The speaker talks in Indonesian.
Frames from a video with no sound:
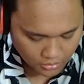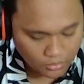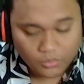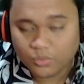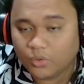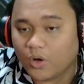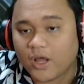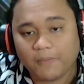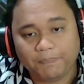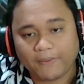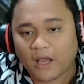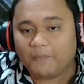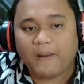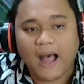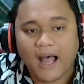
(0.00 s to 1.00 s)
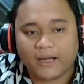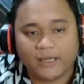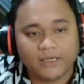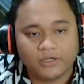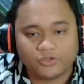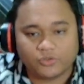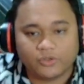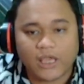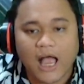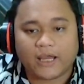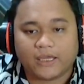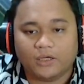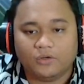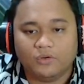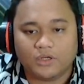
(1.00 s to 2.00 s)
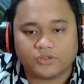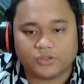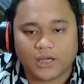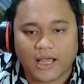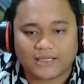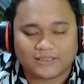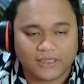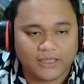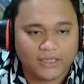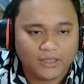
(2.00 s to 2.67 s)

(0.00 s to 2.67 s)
Dua epic abadi nih cuy, yakin gua cuy, asli.